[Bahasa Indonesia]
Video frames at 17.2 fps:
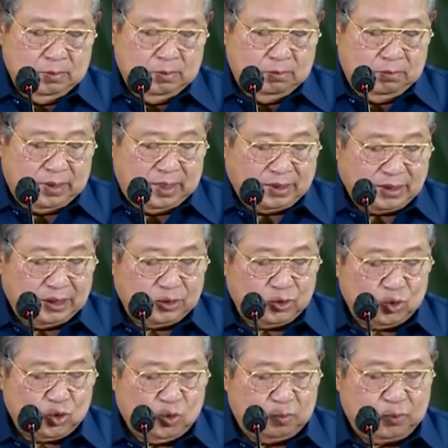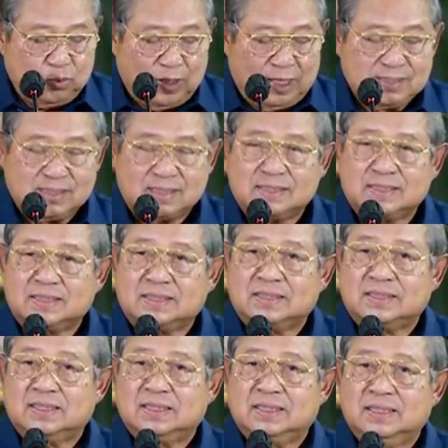merasa cukup puas
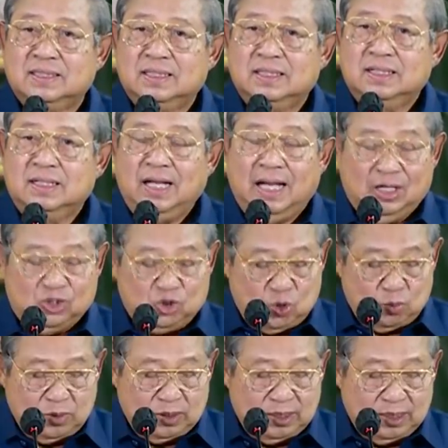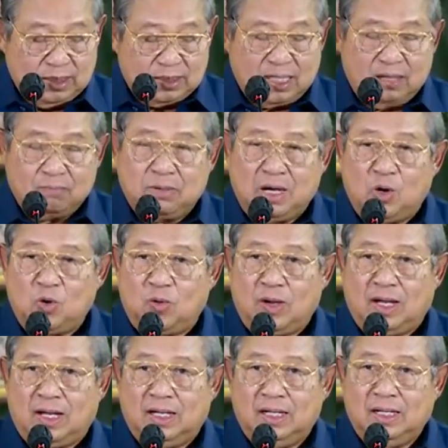atau mengira
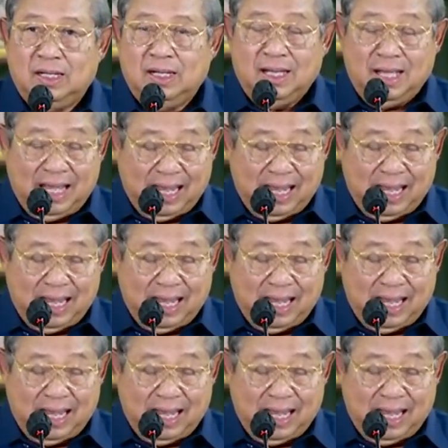bahwa